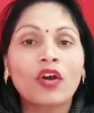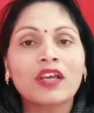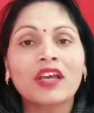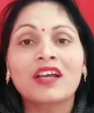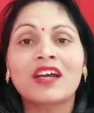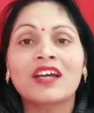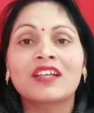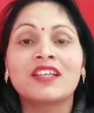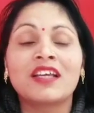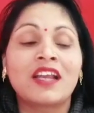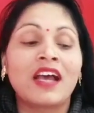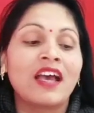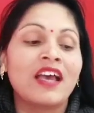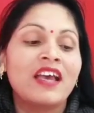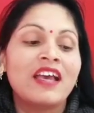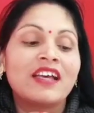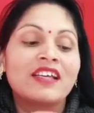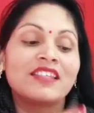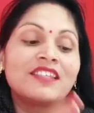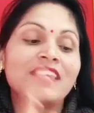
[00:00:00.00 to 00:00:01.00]
ओके कर देना
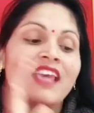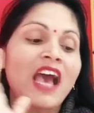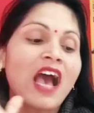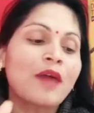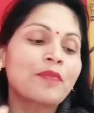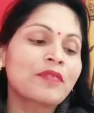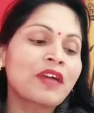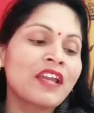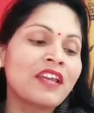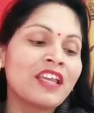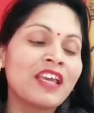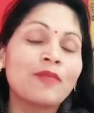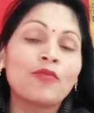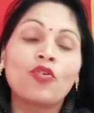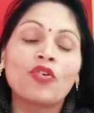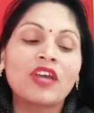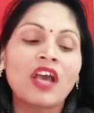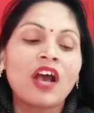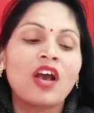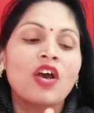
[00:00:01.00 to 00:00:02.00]
ये आपका
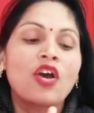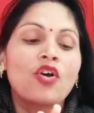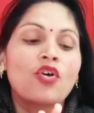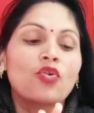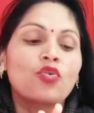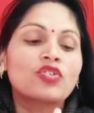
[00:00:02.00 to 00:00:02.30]
नेम हो गया